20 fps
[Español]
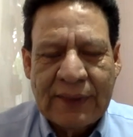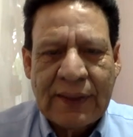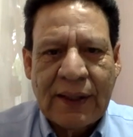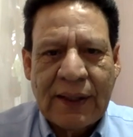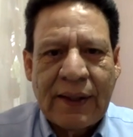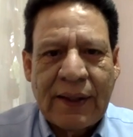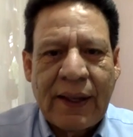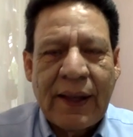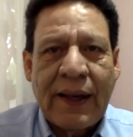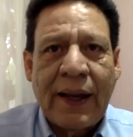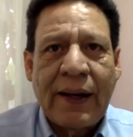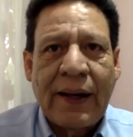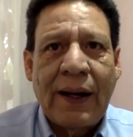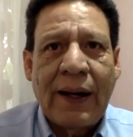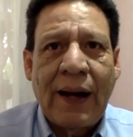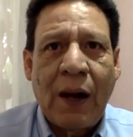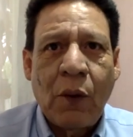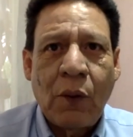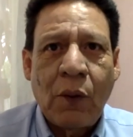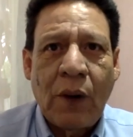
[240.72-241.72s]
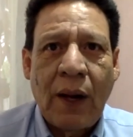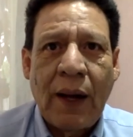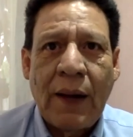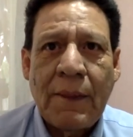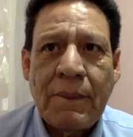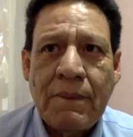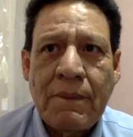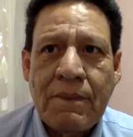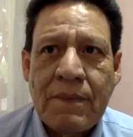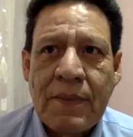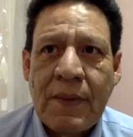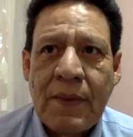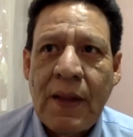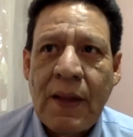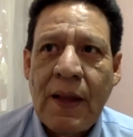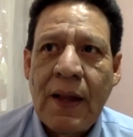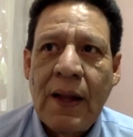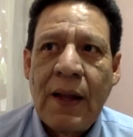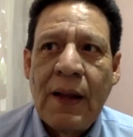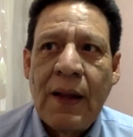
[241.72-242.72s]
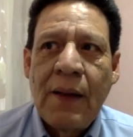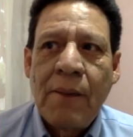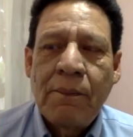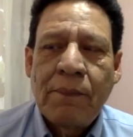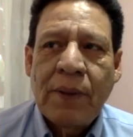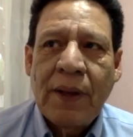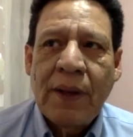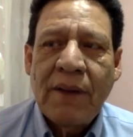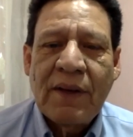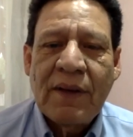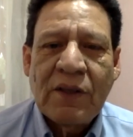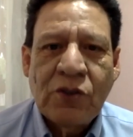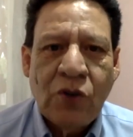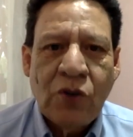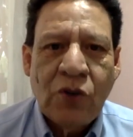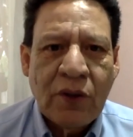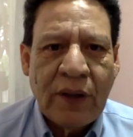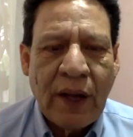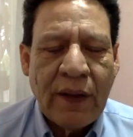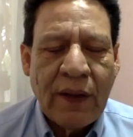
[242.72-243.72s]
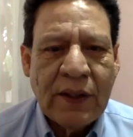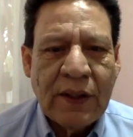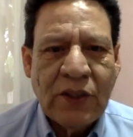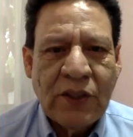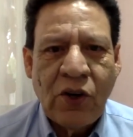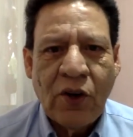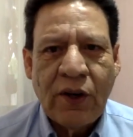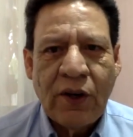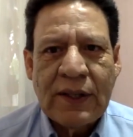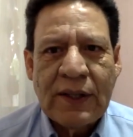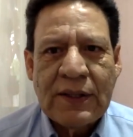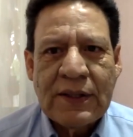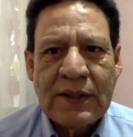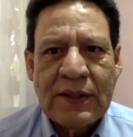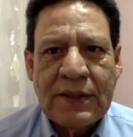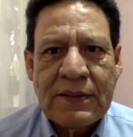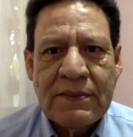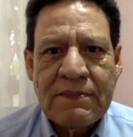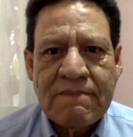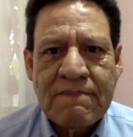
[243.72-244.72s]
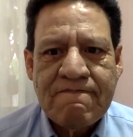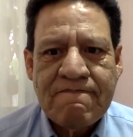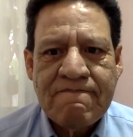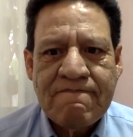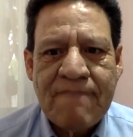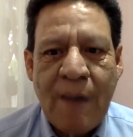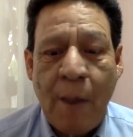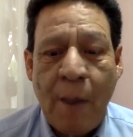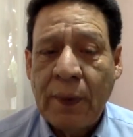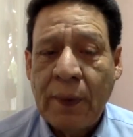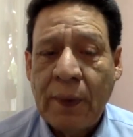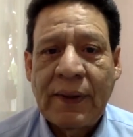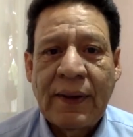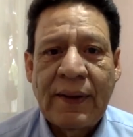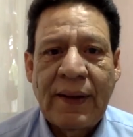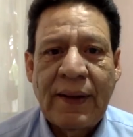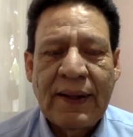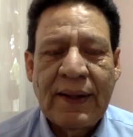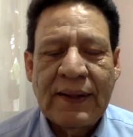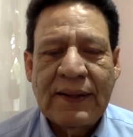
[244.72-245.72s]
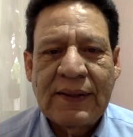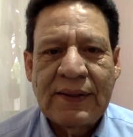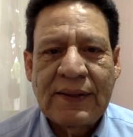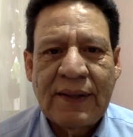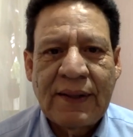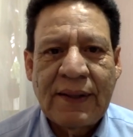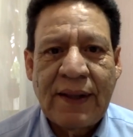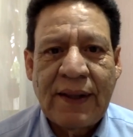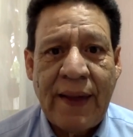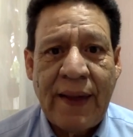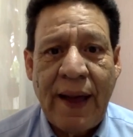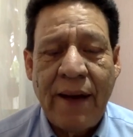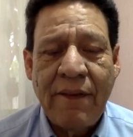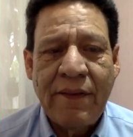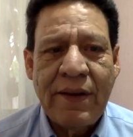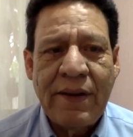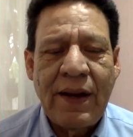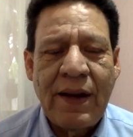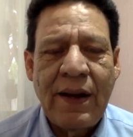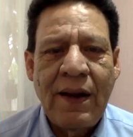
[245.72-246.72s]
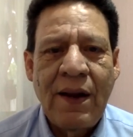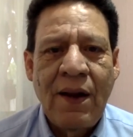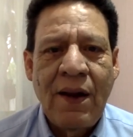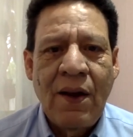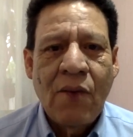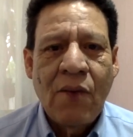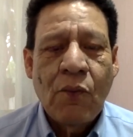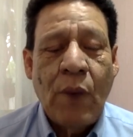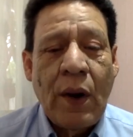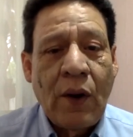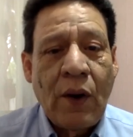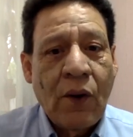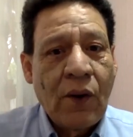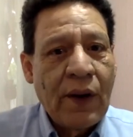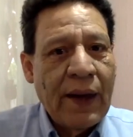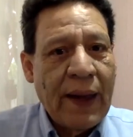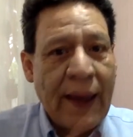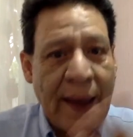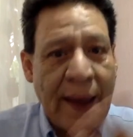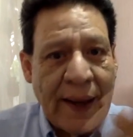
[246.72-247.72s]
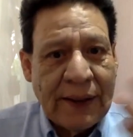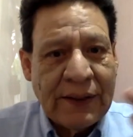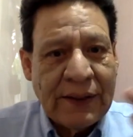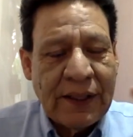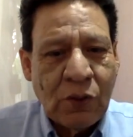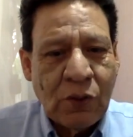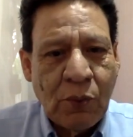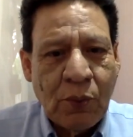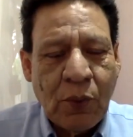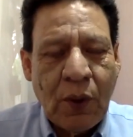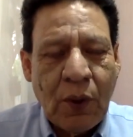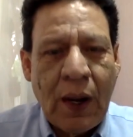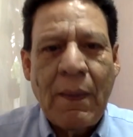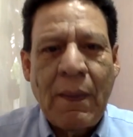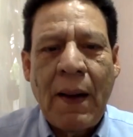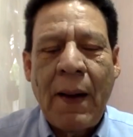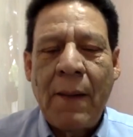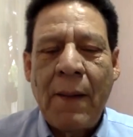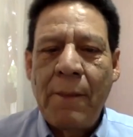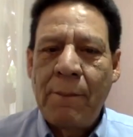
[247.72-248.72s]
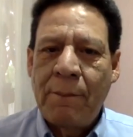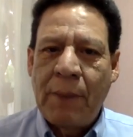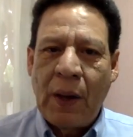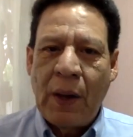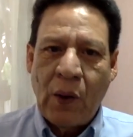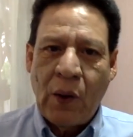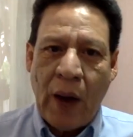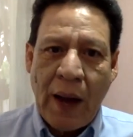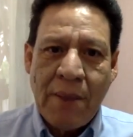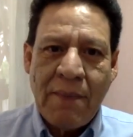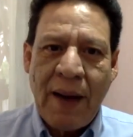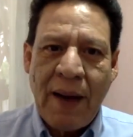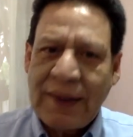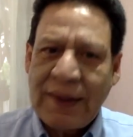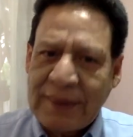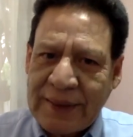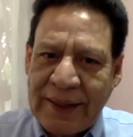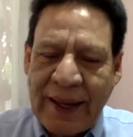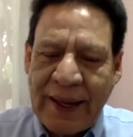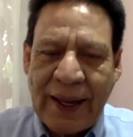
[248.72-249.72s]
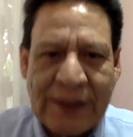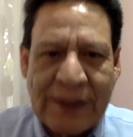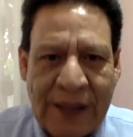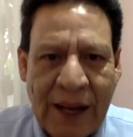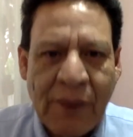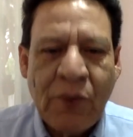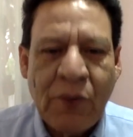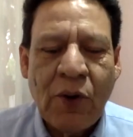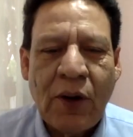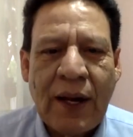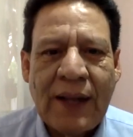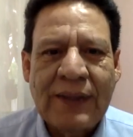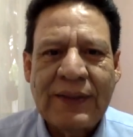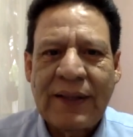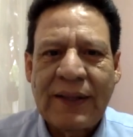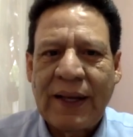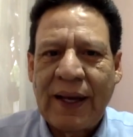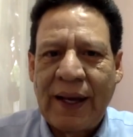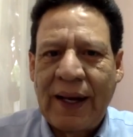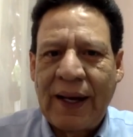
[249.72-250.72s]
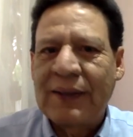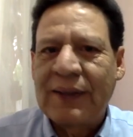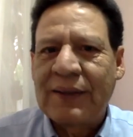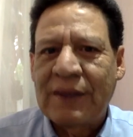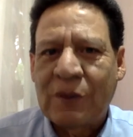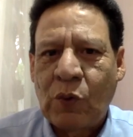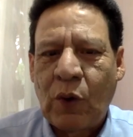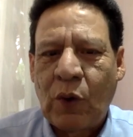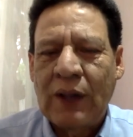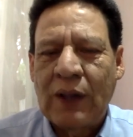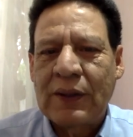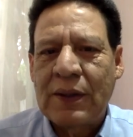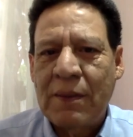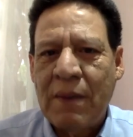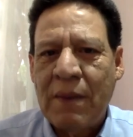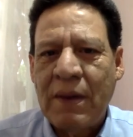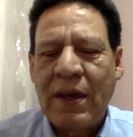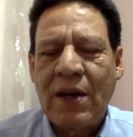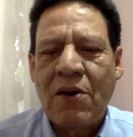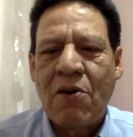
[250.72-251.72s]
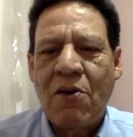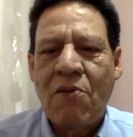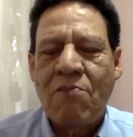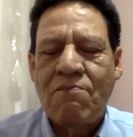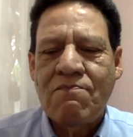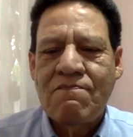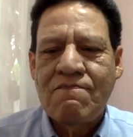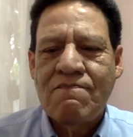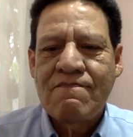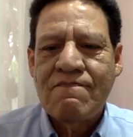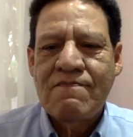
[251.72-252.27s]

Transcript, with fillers: estrategia en el aula prevención de adicciones a partir del 17 de abril, bueno, ese es un problema, pero hay más que es la violencia en las escuelas de México.